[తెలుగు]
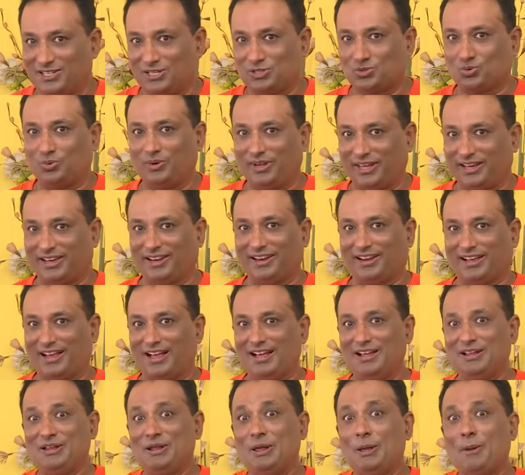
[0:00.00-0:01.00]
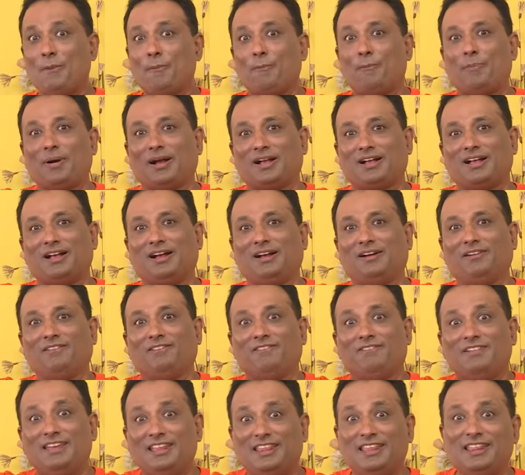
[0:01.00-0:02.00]
చేసుకుంటే కనుక పక్క
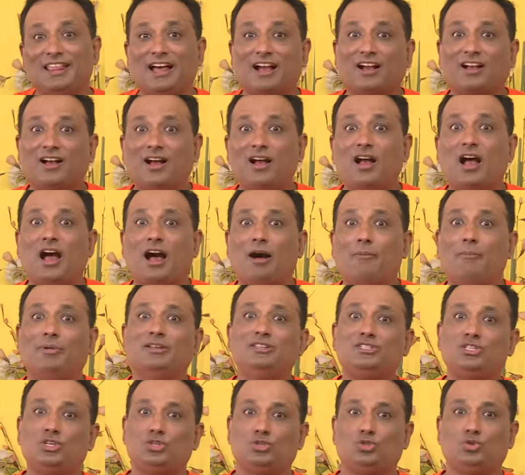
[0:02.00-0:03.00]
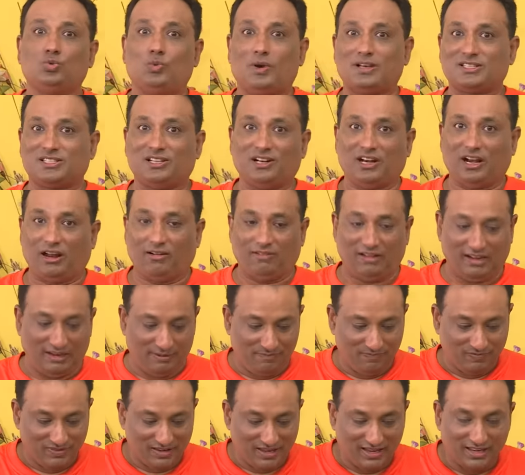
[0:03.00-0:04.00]
వీధి దాకా ఆ మంచి సువాసన రావాలి
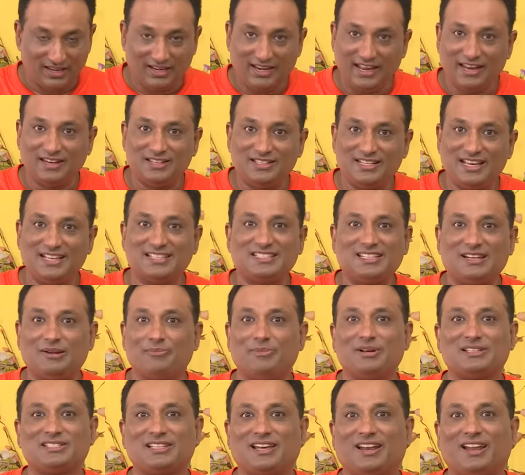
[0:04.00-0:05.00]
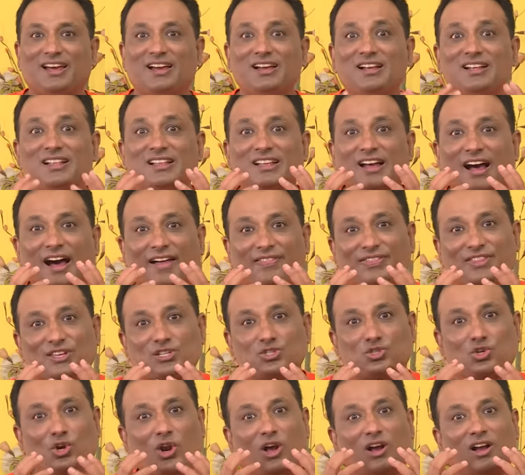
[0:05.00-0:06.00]
నేను చేసిన మసాలా అంత
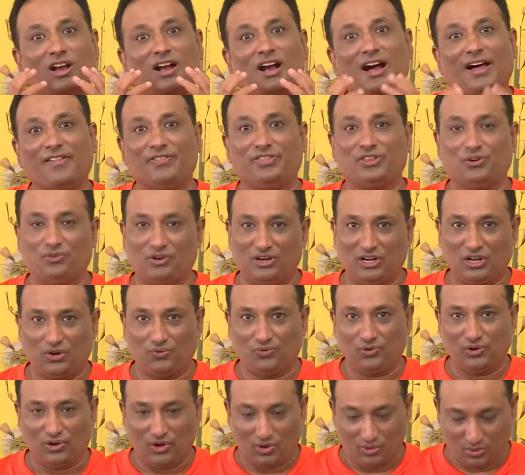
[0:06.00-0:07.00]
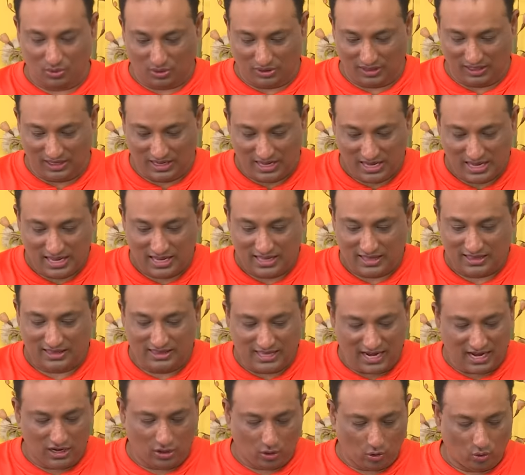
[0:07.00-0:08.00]
స్ట్రాంగ్గా అంత వండర్ఫుల్గా ఉంటుంది
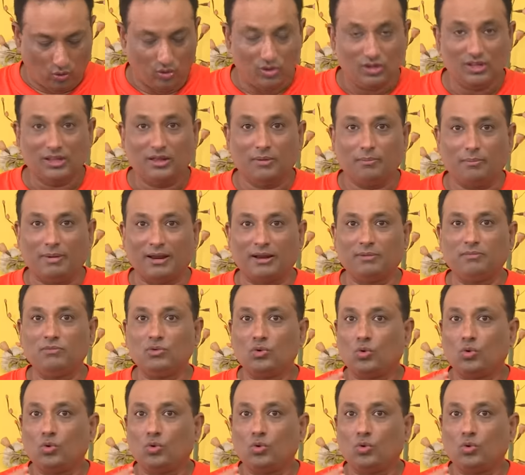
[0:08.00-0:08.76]
దీంట్లో మనం